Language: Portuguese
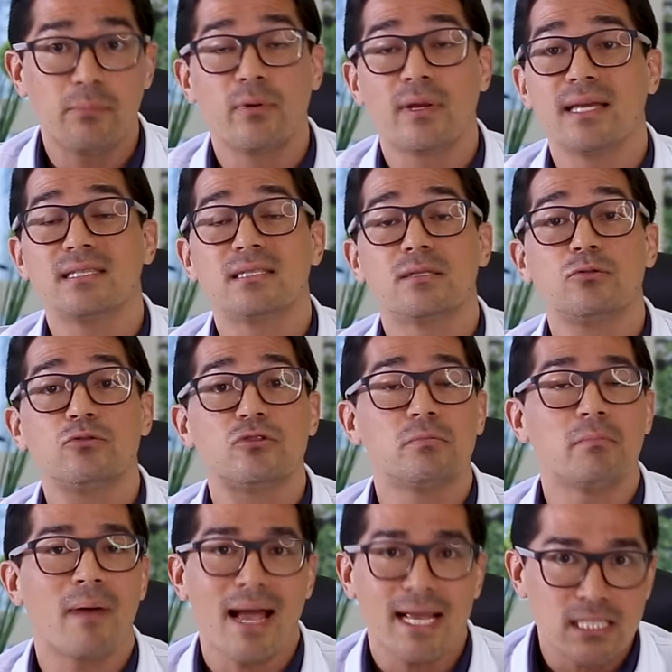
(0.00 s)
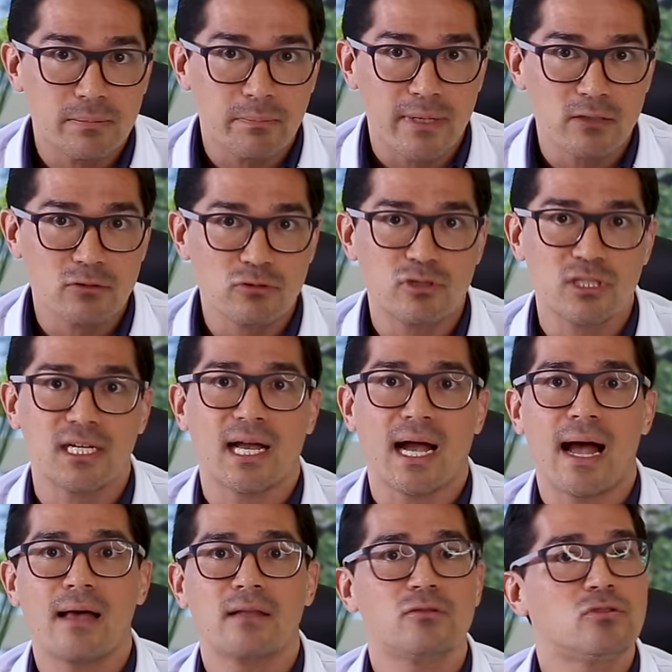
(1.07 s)
porque são os mais
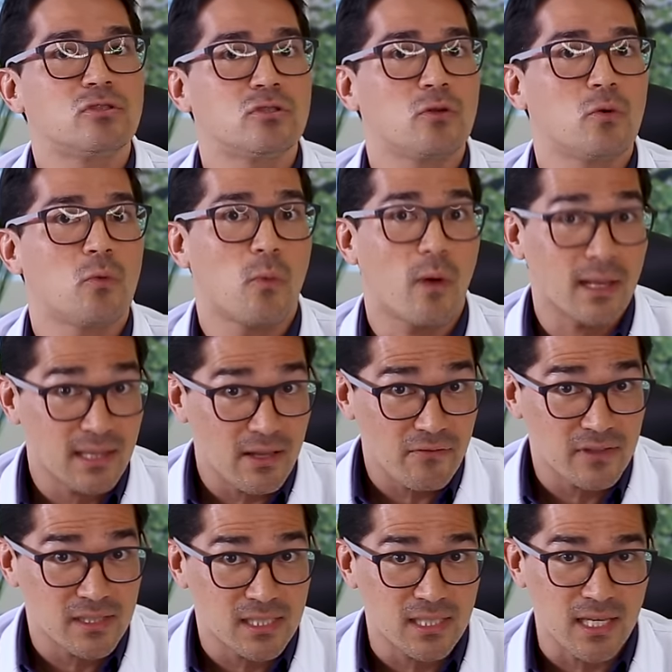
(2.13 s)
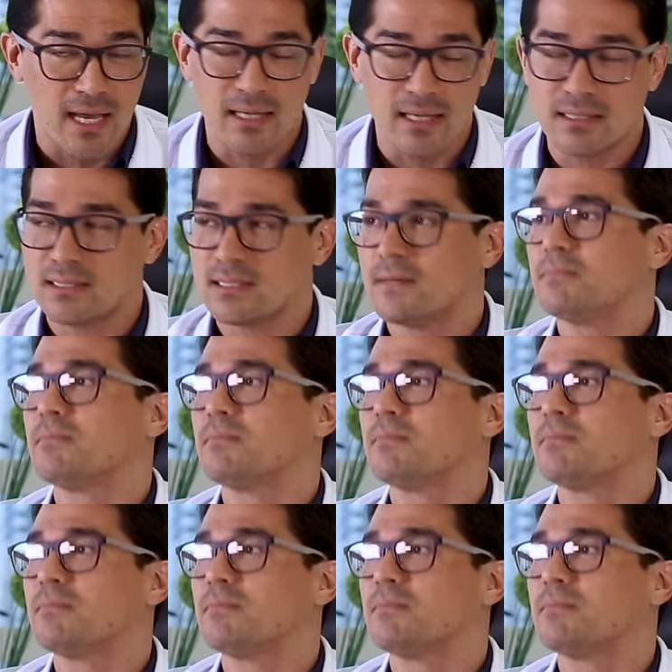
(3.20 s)
prejudicados com a deficiência.